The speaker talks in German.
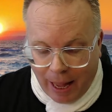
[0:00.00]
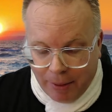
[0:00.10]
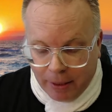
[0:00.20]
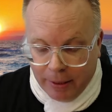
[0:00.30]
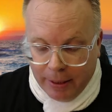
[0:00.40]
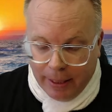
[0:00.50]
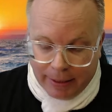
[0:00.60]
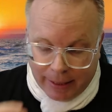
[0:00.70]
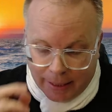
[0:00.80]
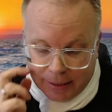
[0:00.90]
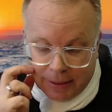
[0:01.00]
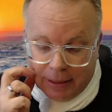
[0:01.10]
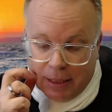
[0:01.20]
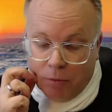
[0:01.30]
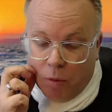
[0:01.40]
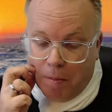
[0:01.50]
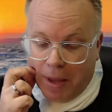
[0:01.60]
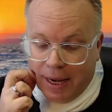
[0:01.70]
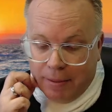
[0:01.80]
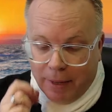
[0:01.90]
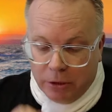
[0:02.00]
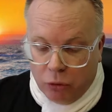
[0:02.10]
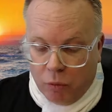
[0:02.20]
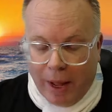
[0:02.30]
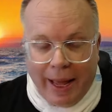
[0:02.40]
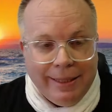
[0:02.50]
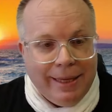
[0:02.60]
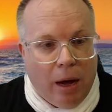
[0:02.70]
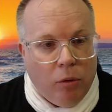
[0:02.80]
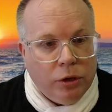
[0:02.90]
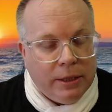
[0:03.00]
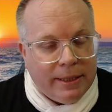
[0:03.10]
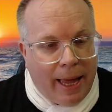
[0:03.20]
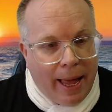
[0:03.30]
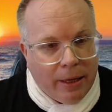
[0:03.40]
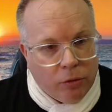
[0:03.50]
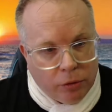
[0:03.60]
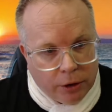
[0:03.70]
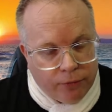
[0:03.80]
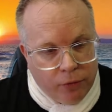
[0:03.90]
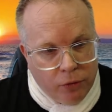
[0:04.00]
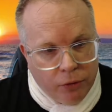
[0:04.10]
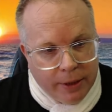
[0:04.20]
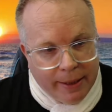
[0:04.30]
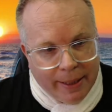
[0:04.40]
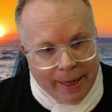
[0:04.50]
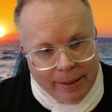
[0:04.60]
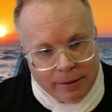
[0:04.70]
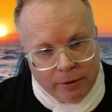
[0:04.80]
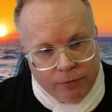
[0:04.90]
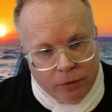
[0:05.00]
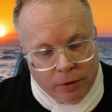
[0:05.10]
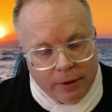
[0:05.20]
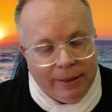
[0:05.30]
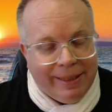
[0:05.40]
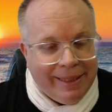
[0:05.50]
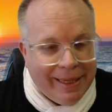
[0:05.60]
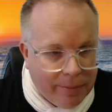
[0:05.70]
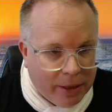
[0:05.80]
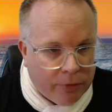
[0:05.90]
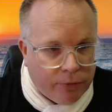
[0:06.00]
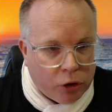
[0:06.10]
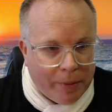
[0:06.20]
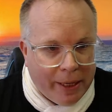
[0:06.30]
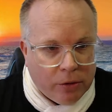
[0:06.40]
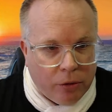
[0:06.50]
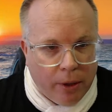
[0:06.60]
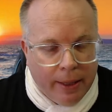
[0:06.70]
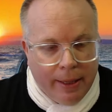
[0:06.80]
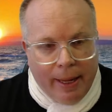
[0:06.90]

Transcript: aber es handelt sich im Moment mal so um 1100 Flüge, die gecancelt wurden jede Menge Verspätung.